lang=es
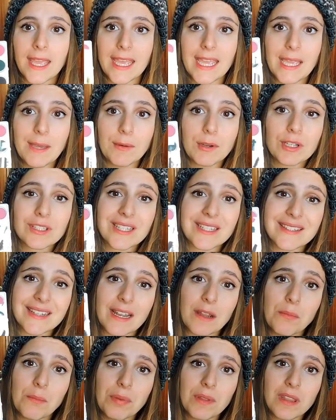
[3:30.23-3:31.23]
Y bueno, te
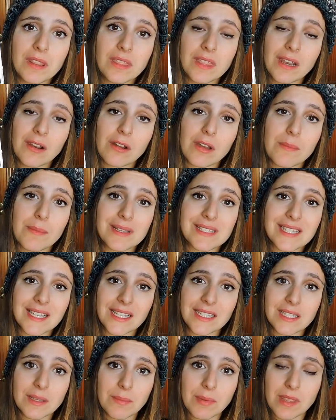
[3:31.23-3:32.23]
trae un pincel, lo que pasa es
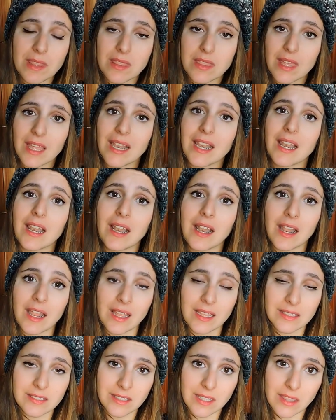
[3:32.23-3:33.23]
que este pincel
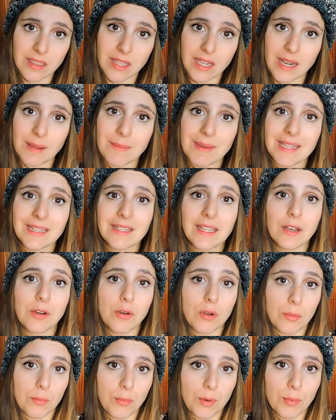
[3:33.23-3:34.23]
sinceramente
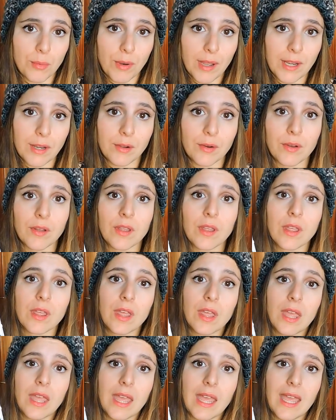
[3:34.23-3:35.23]
no es muy bueno.
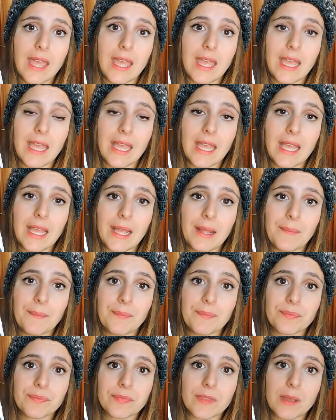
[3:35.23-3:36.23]

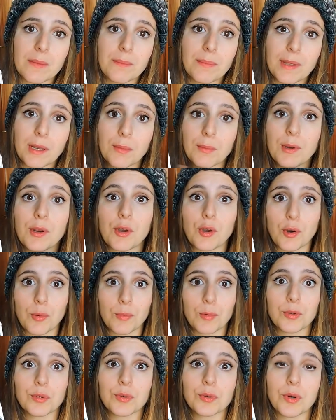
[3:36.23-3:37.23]
Eh, pero bueno,
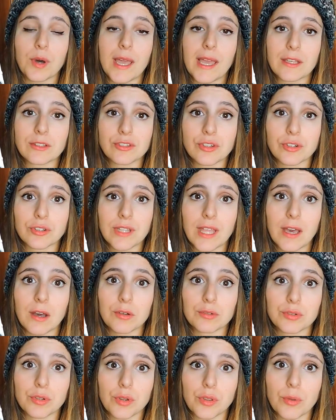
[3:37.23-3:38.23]
como he sorteado
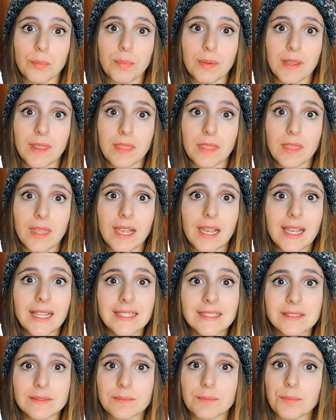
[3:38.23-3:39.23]
otros dos
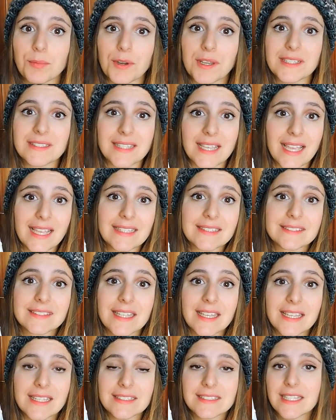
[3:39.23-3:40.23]
pinceles, pues
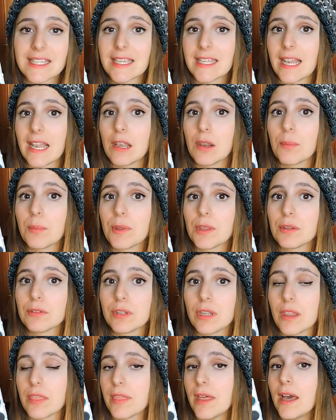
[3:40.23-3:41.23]
este si queréis lo podéis
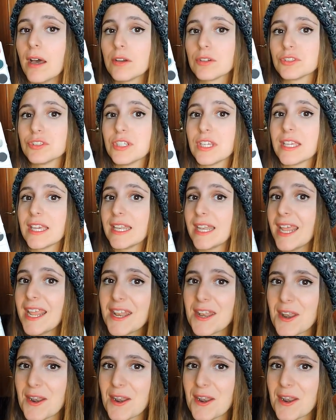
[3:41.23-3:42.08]
utilizar o si queréis